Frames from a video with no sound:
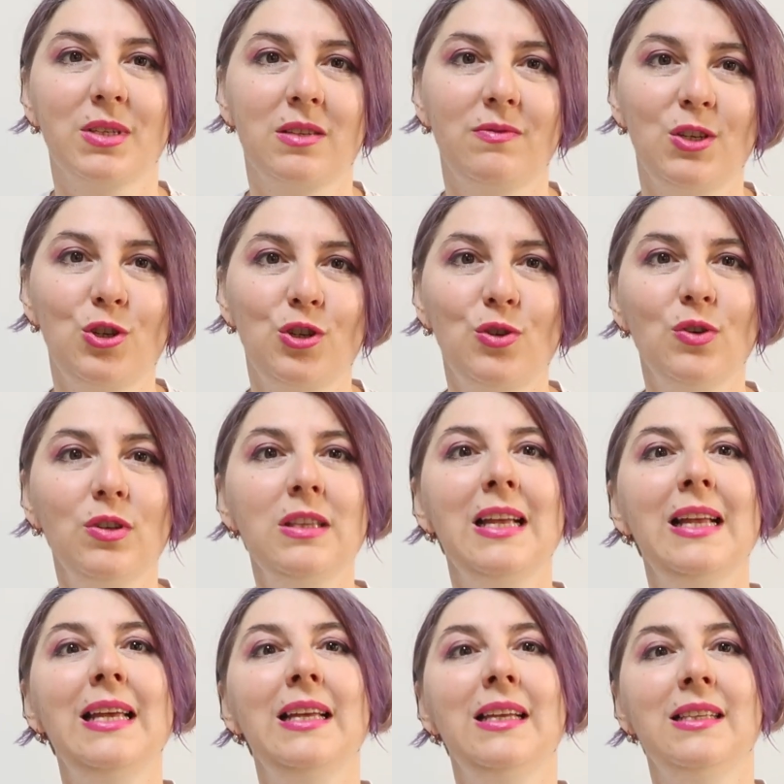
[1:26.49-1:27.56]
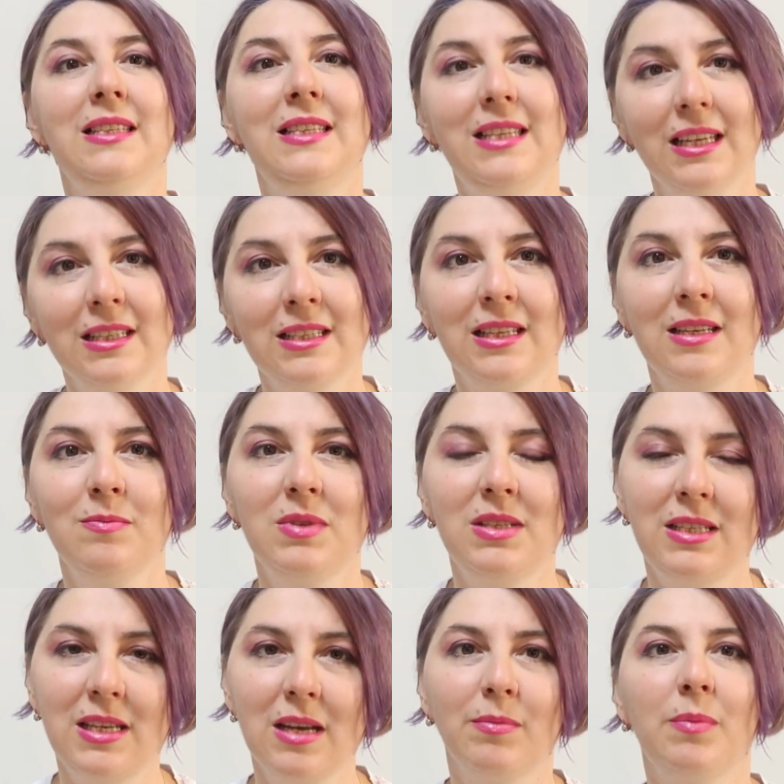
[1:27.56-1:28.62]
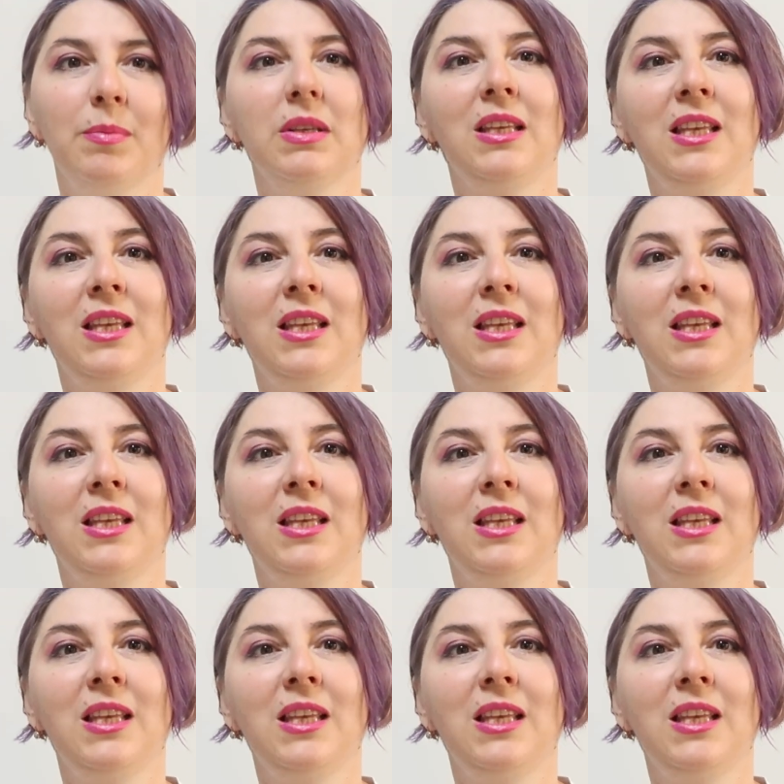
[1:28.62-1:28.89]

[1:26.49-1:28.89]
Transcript: посвящен детским темам.